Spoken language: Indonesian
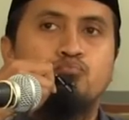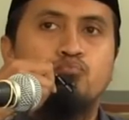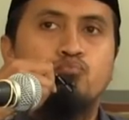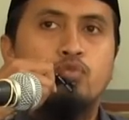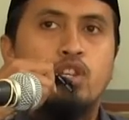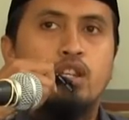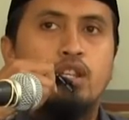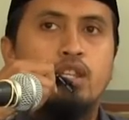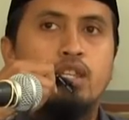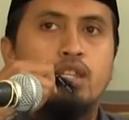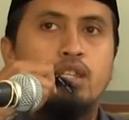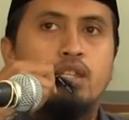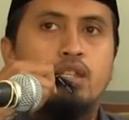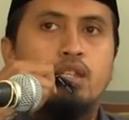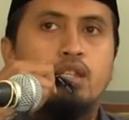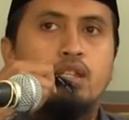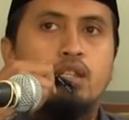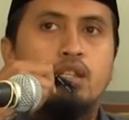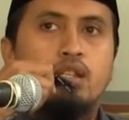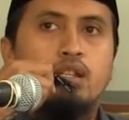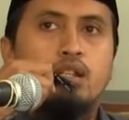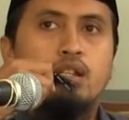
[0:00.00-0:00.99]
jadi
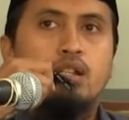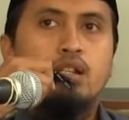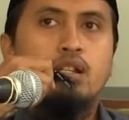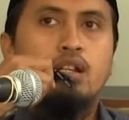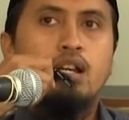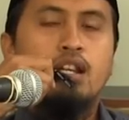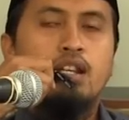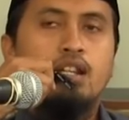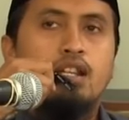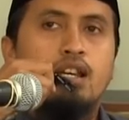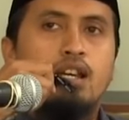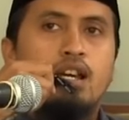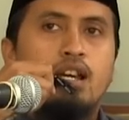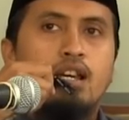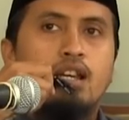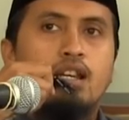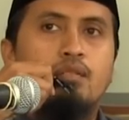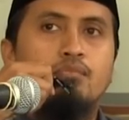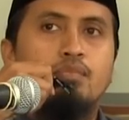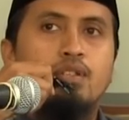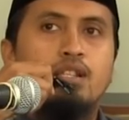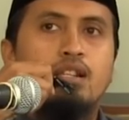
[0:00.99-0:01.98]
anda
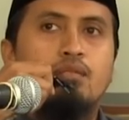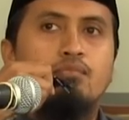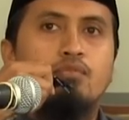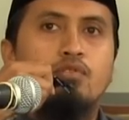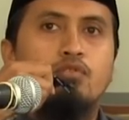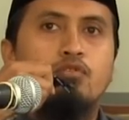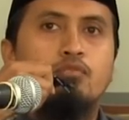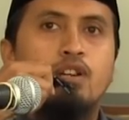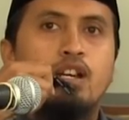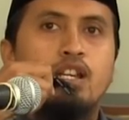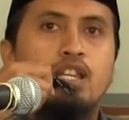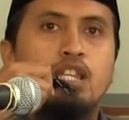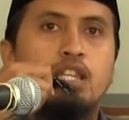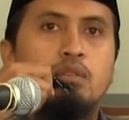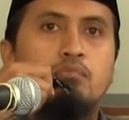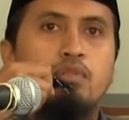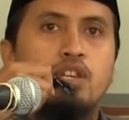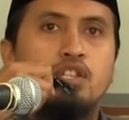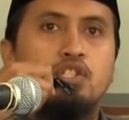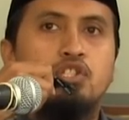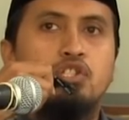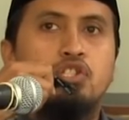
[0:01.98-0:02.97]
akan bisa merubah
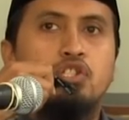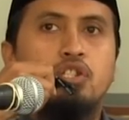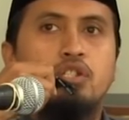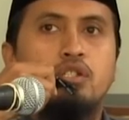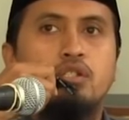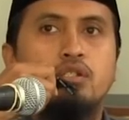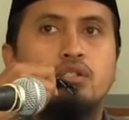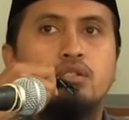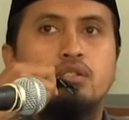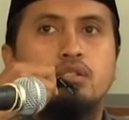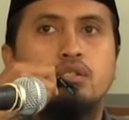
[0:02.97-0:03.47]
image